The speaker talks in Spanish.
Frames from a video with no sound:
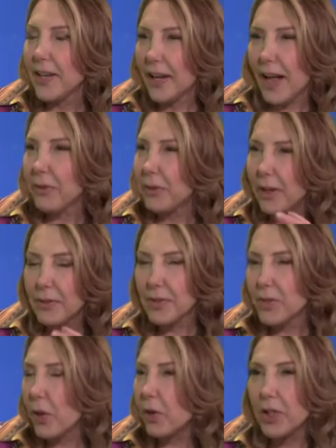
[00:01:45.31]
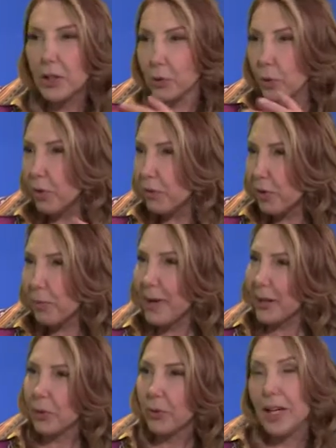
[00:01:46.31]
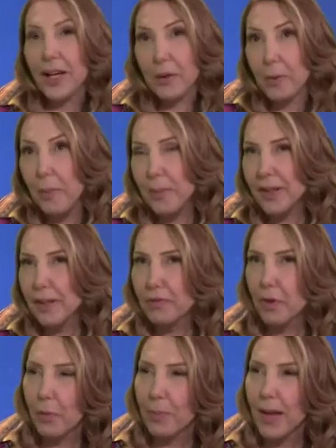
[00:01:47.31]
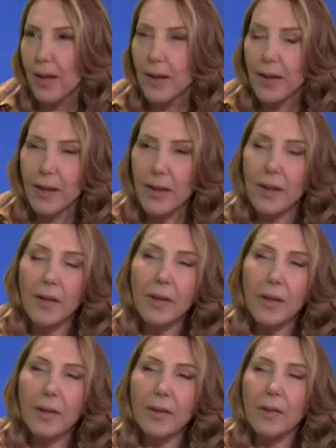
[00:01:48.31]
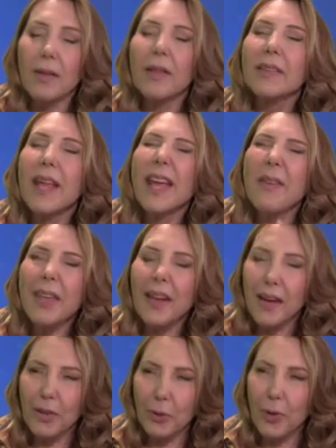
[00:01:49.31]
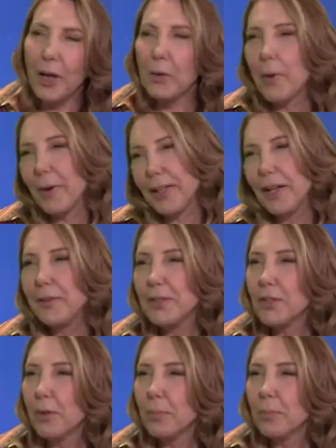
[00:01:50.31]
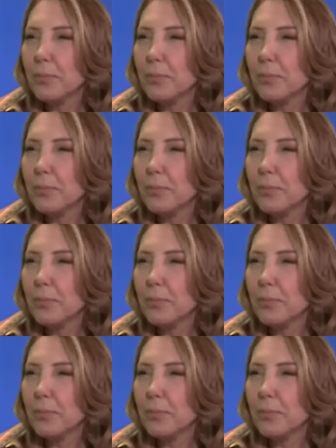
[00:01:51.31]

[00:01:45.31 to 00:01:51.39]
en radio, en televisión, y en todos los formatos y en las nuevas plataformas, ¿de qué viene esto de la nueva televisión?